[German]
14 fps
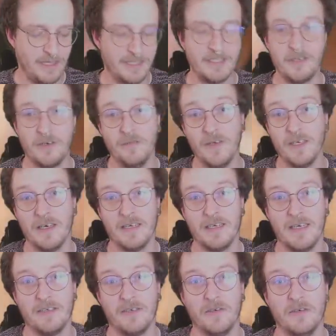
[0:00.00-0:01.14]
Vielleicht können wir
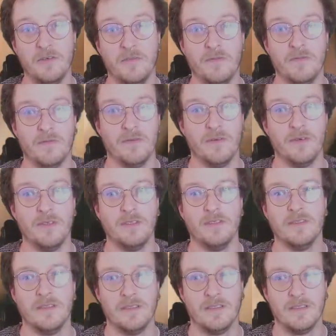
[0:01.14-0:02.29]
daran anknüpfen
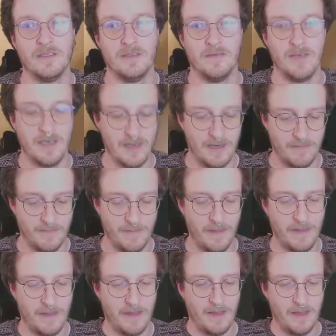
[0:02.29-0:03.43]
heute. Wir haben
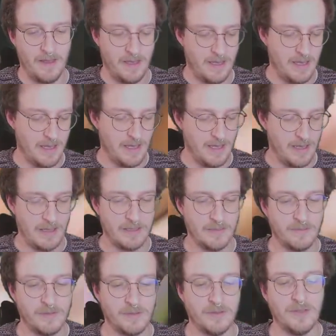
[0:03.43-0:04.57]

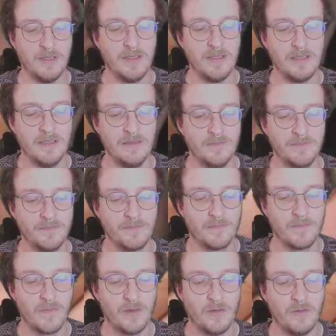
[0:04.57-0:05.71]
Psychoenergie,
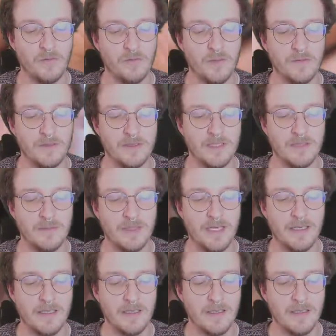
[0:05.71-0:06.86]
Jubel von
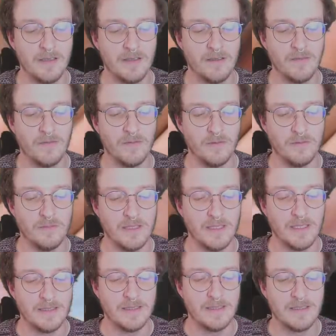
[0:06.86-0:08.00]
Tiniel,
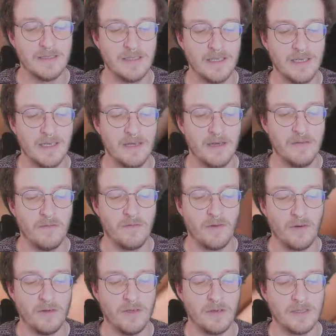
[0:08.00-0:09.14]
Voluminas,
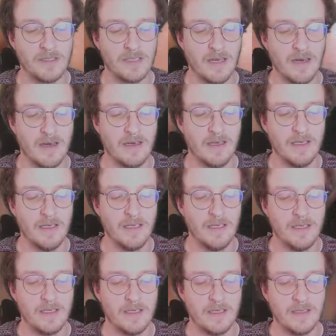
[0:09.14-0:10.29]
Freunde aus Galar,
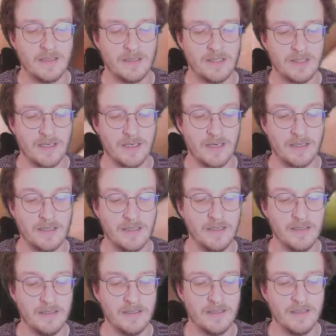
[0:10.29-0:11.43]
Starra
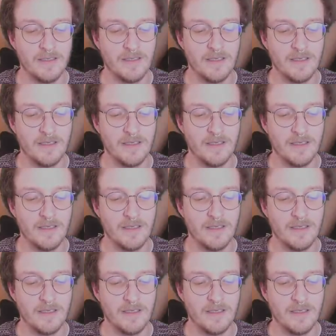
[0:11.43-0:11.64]
Lili,